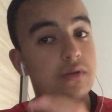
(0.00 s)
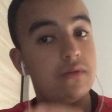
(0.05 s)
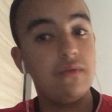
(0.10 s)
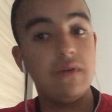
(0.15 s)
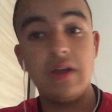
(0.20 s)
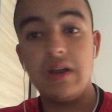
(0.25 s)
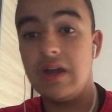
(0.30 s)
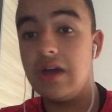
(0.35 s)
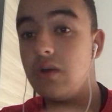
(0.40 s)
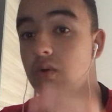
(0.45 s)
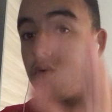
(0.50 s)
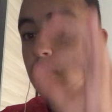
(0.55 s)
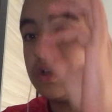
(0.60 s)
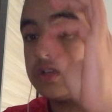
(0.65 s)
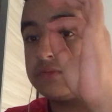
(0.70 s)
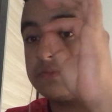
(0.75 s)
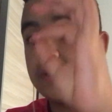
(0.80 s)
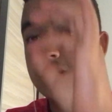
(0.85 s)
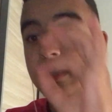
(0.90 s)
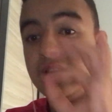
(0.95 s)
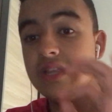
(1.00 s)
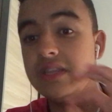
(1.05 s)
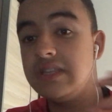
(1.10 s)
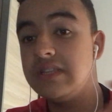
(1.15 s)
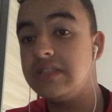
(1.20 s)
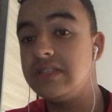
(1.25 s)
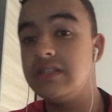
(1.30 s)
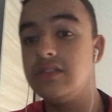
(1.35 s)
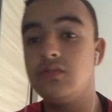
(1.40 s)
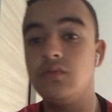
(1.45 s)
Voilà, on respecte les
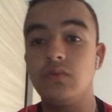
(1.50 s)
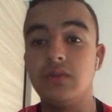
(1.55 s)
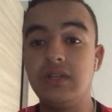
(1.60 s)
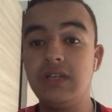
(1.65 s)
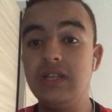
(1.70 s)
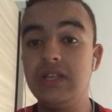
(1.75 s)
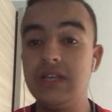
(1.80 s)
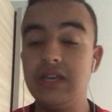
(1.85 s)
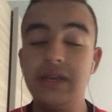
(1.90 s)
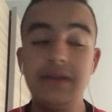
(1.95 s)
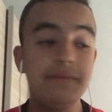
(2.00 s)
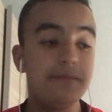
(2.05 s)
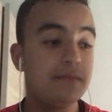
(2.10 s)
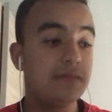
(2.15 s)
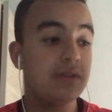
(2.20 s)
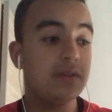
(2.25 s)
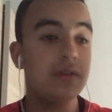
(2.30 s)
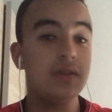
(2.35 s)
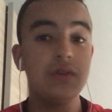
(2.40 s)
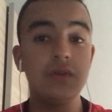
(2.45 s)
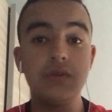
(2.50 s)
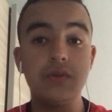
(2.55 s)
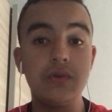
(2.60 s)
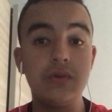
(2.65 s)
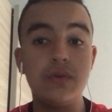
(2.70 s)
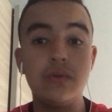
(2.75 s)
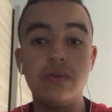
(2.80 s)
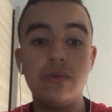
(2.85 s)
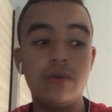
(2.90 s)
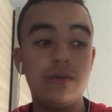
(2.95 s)
décisions qu'il y ait,
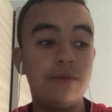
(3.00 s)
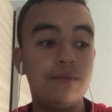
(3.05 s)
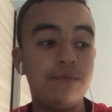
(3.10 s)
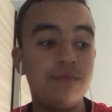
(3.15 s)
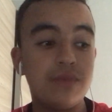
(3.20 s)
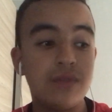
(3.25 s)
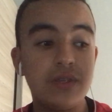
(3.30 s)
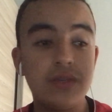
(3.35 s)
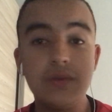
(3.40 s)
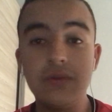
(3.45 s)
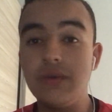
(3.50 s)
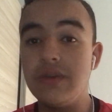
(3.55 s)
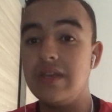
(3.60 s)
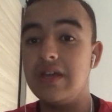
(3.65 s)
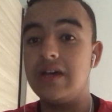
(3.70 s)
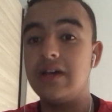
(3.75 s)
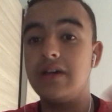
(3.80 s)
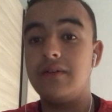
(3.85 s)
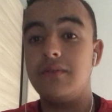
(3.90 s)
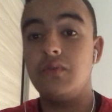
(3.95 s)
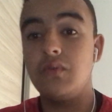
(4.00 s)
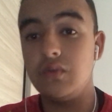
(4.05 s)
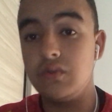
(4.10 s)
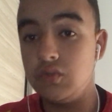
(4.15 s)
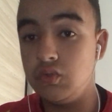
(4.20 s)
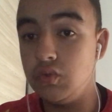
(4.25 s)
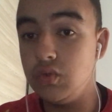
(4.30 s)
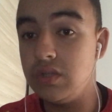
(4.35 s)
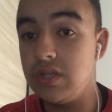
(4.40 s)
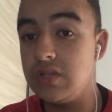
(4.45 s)
que qu'il y a.
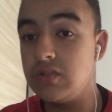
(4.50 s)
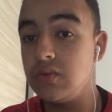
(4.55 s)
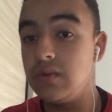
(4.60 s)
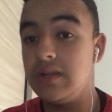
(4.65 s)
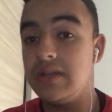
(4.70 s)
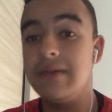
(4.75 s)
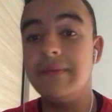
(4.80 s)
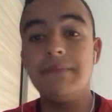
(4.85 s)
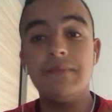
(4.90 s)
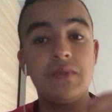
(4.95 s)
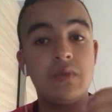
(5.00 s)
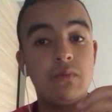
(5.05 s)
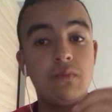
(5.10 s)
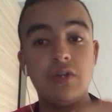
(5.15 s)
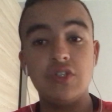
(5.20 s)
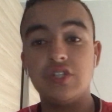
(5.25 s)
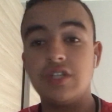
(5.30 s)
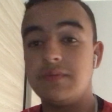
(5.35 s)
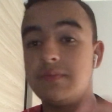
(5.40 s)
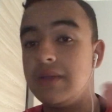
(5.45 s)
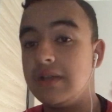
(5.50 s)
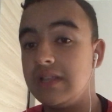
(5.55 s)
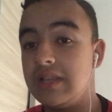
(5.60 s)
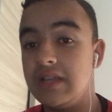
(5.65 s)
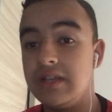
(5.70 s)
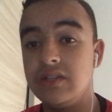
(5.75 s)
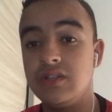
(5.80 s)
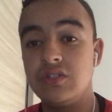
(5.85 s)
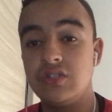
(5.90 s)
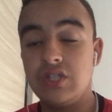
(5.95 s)
Je suis désolé, moi, je respecte
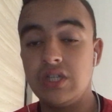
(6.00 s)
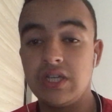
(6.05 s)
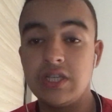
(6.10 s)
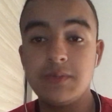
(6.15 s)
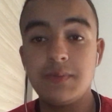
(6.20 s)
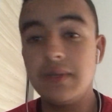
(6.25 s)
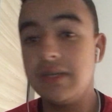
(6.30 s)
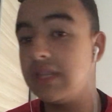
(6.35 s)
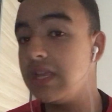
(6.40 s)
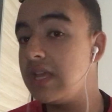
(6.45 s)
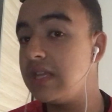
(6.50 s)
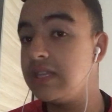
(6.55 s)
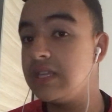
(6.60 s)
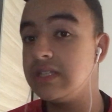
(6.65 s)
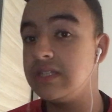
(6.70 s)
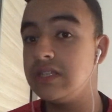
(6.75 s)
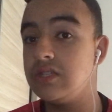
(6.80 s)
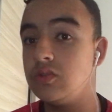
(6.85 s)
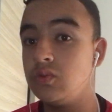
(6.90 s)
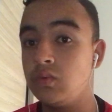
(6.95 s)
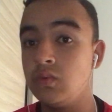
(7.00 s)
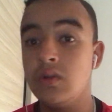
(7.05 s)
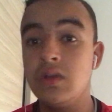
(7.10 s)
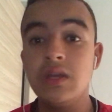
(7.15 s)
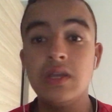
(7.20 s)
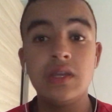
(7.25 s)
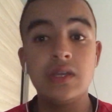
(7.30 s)
j'ai respecté la décision.